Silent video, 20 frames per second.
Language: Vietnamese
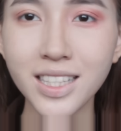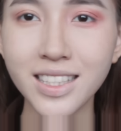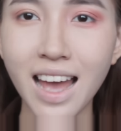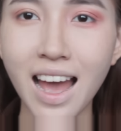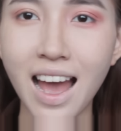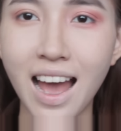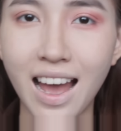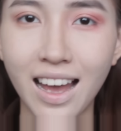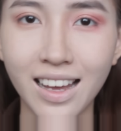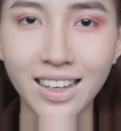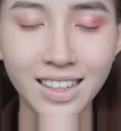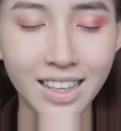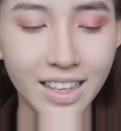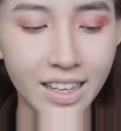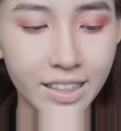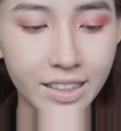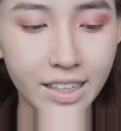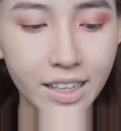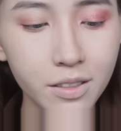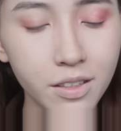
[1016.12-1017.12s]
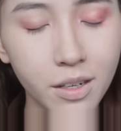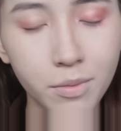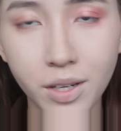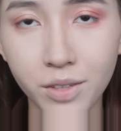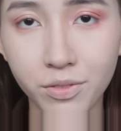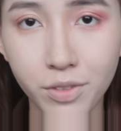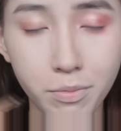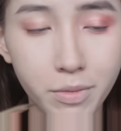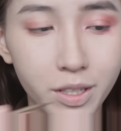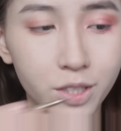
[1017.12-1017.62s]
quá giả đấy là
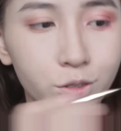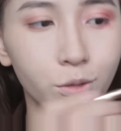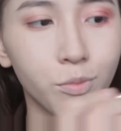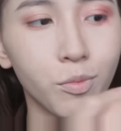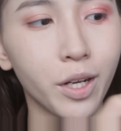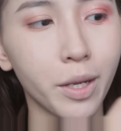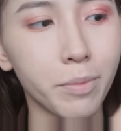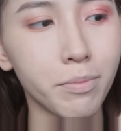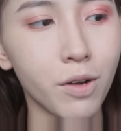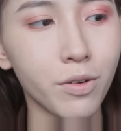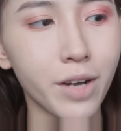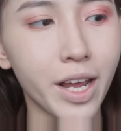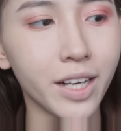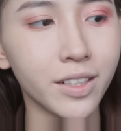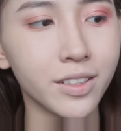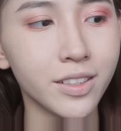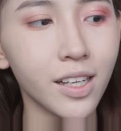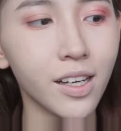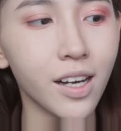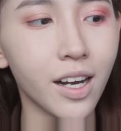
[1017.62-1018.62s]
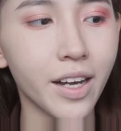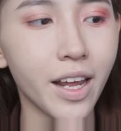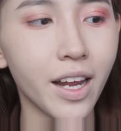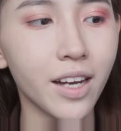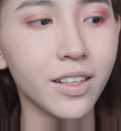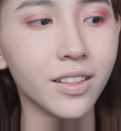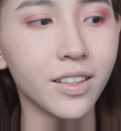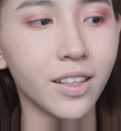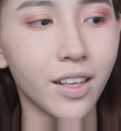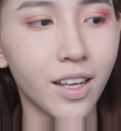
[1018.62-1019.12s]
bởi vì mình dùng một cái màu đen rất là
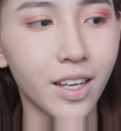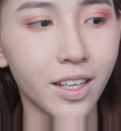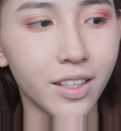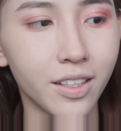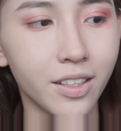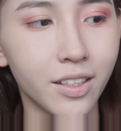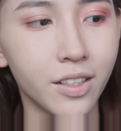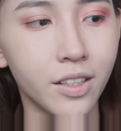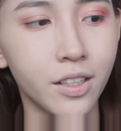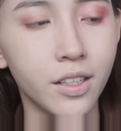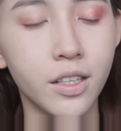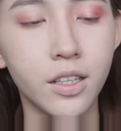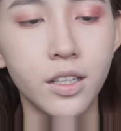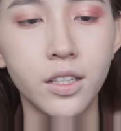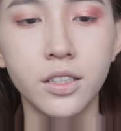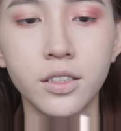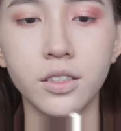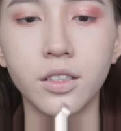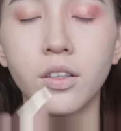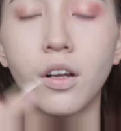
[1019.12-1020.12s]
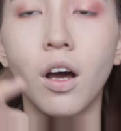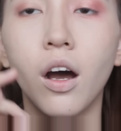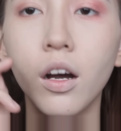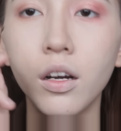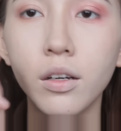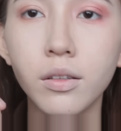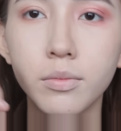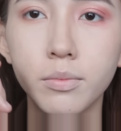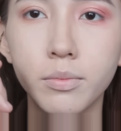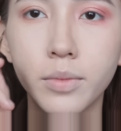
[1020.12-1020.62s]
đen như thế này sau
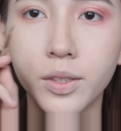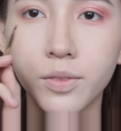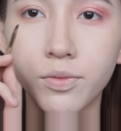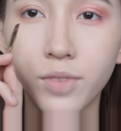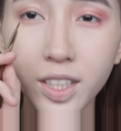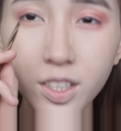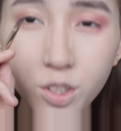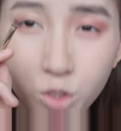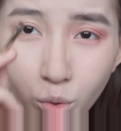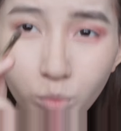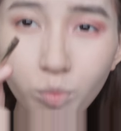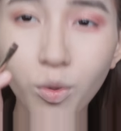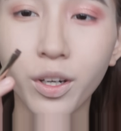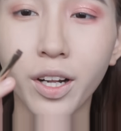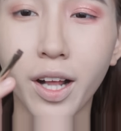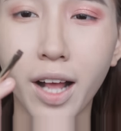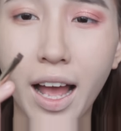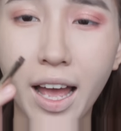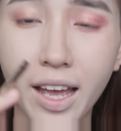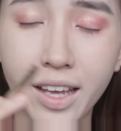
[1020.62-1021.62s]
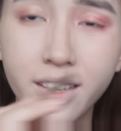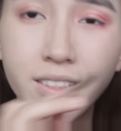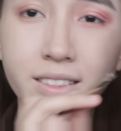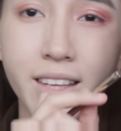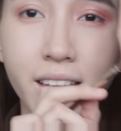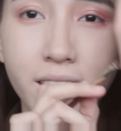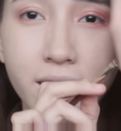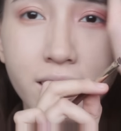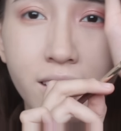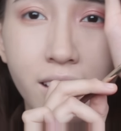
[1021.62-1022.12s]
đó mình vẫn dùng một cái
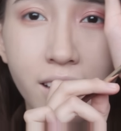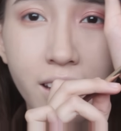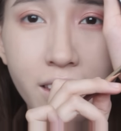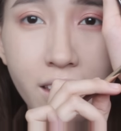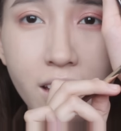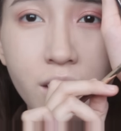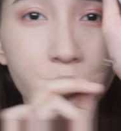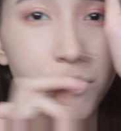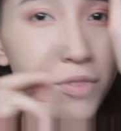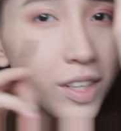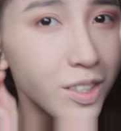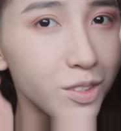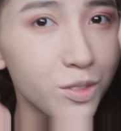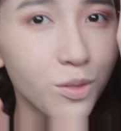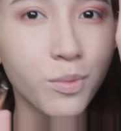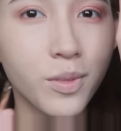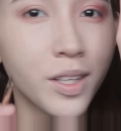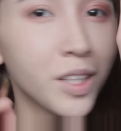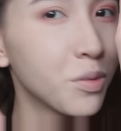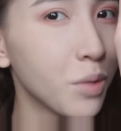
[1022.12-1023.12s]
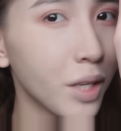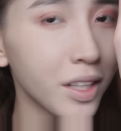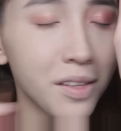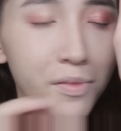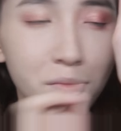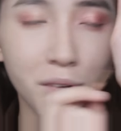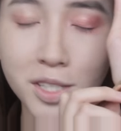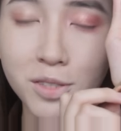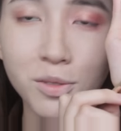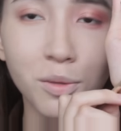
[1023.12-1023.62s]
dẹt như thế này nhá vẫn dùng lý thuyết
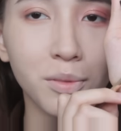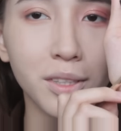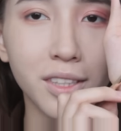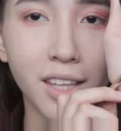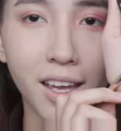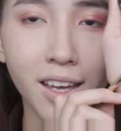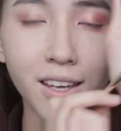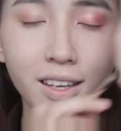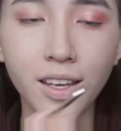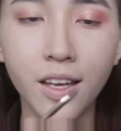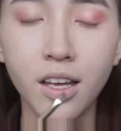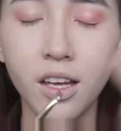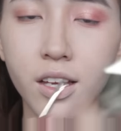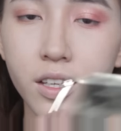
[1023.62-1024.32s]
thì vẫn dùng như thế